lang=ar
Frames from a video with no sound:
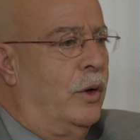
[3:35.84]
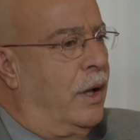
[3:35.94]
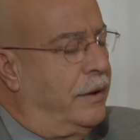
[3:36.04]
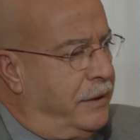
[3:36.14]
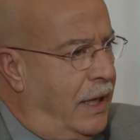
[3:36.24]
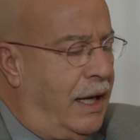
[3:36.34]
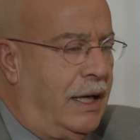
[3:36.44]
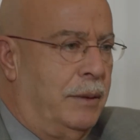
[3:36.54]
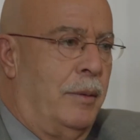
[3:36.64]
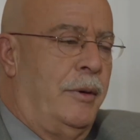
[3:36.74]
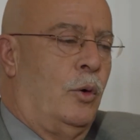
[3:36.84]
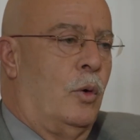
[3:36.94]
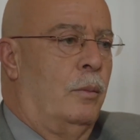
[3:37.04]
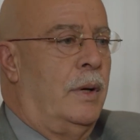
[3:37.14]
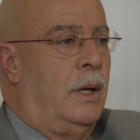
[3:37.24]
والقطيعة اللي ما بينكم
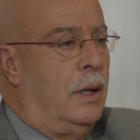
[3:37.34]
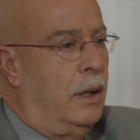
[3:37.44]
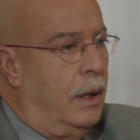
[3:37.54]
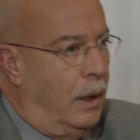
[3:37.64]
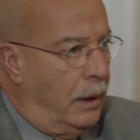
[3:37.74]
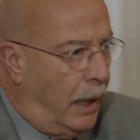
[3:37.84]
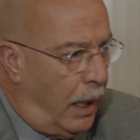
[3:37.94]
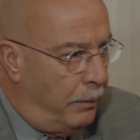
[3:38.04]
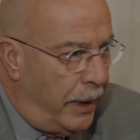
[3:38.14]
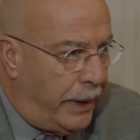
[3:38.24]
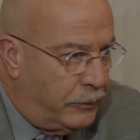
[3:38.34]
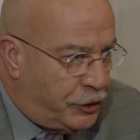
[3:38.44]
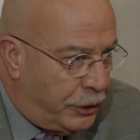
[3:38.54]
يا عم أنا مش